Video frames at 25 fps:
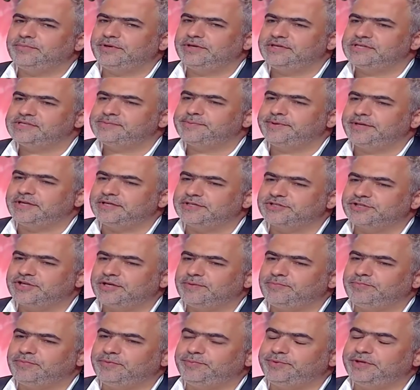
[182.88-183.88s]
بالنسبة
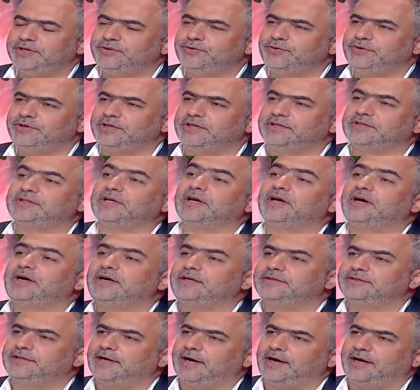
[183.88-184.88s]
للشاب بيقدر
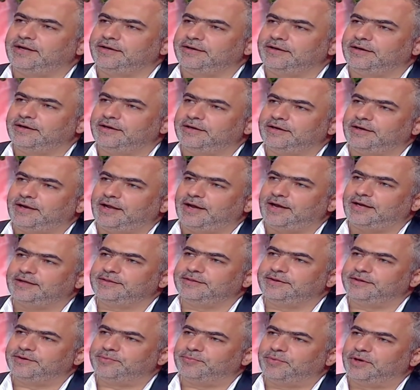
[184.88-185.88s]
يتغاضى عنا إلى
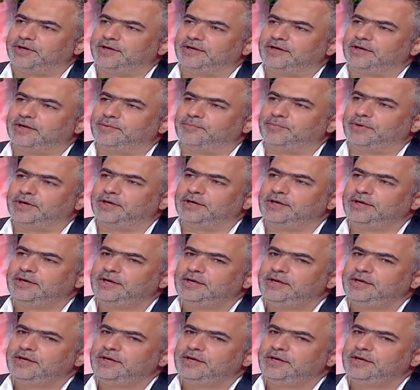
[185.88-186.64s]
حد ما لما